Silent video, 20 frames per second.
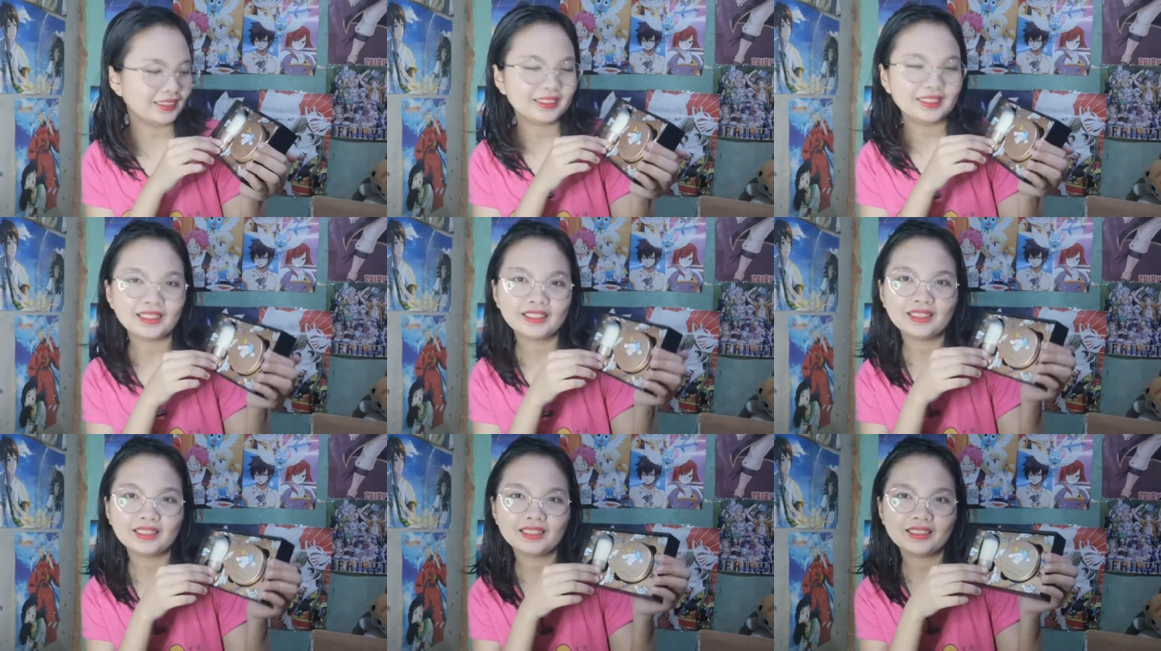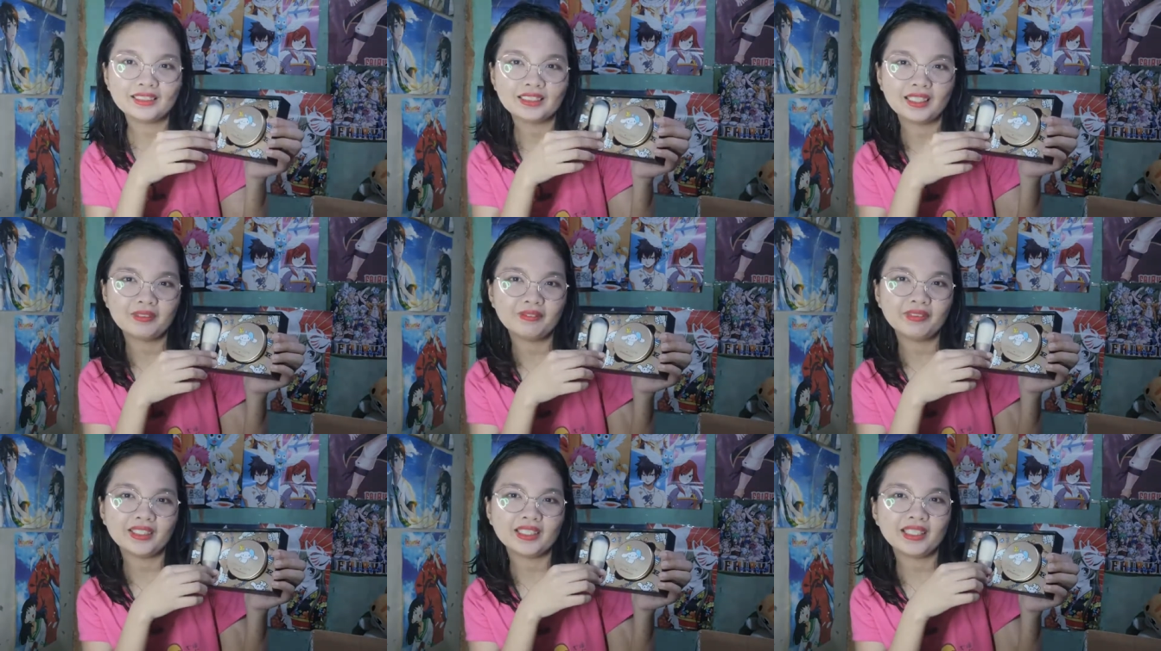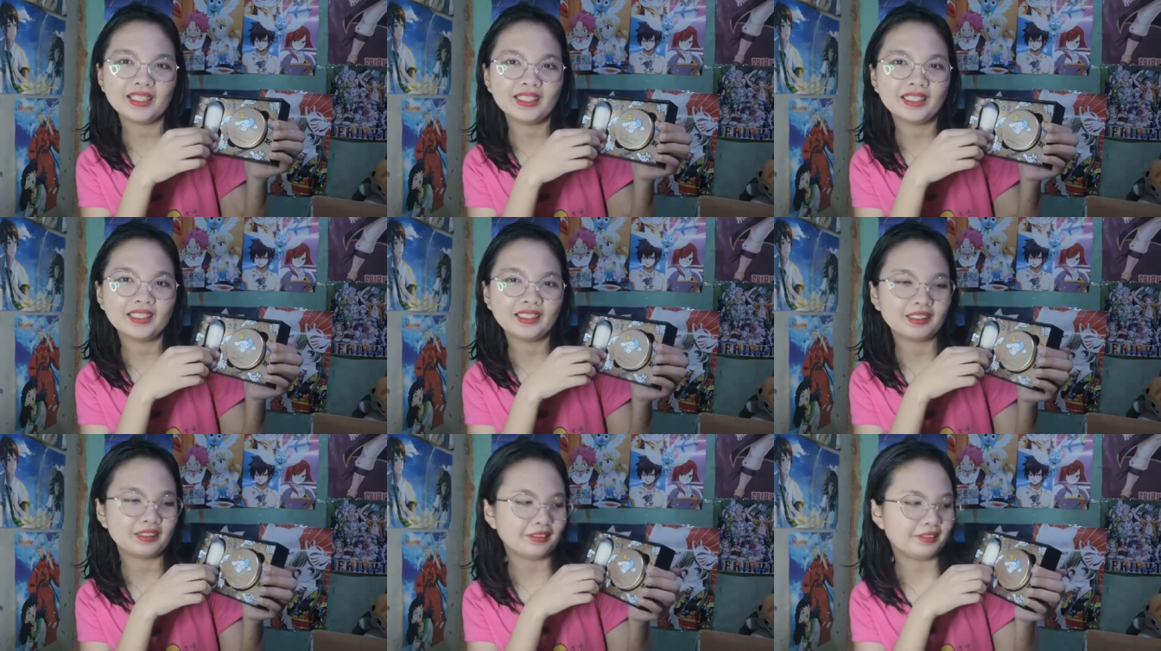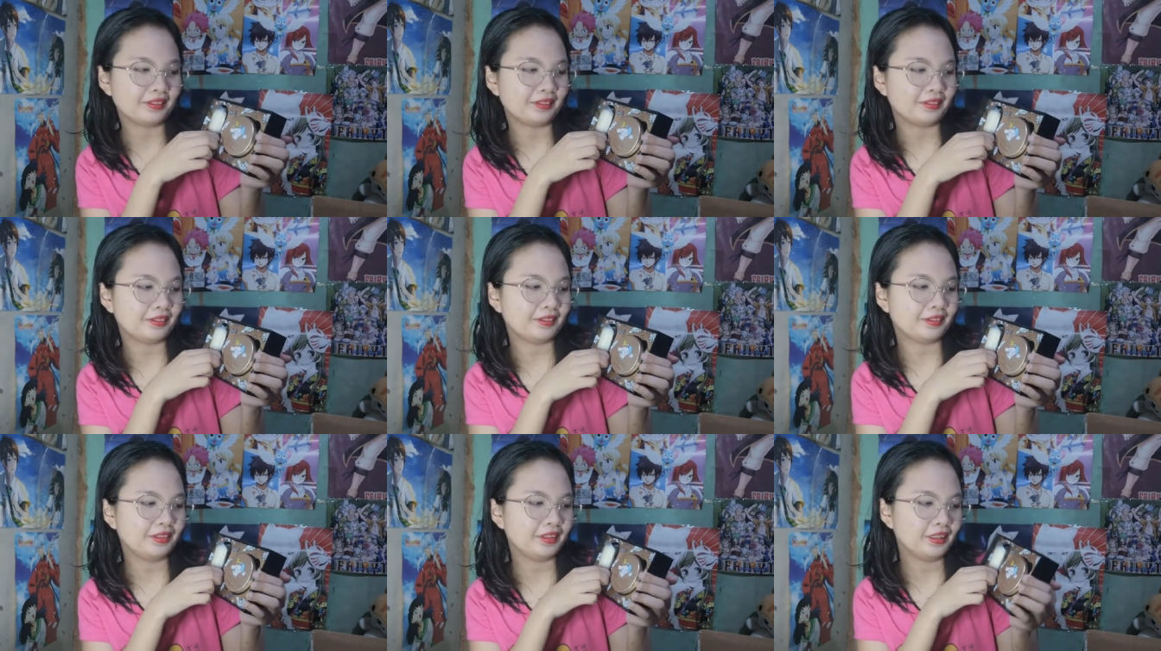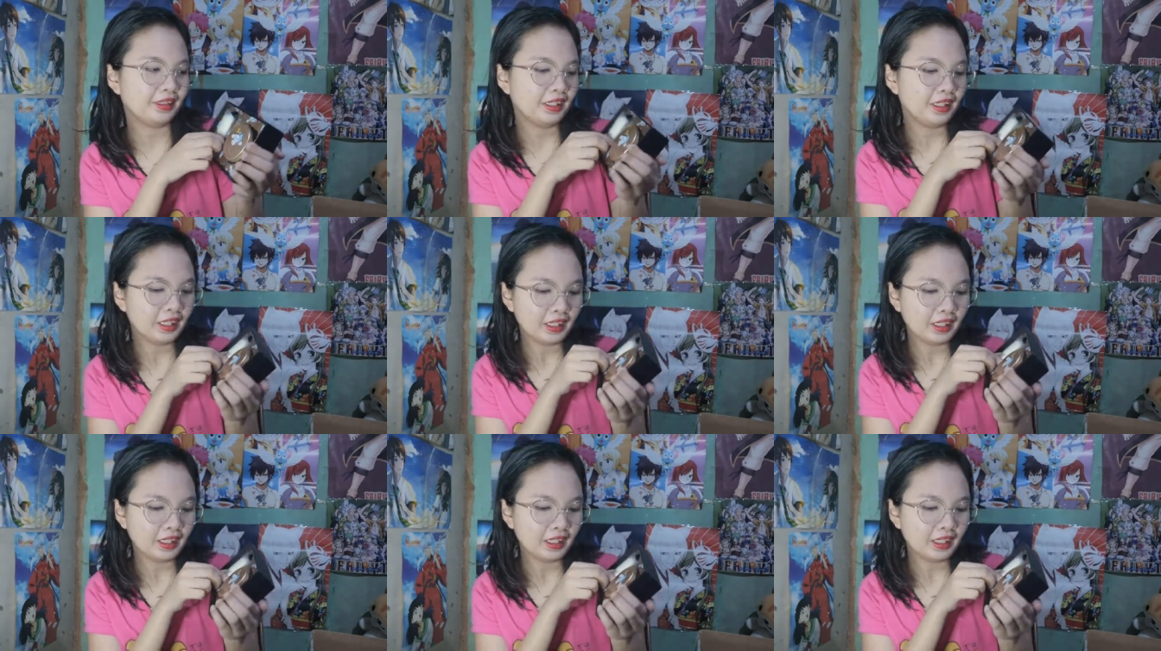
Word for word: wala siyang kasamang ganito.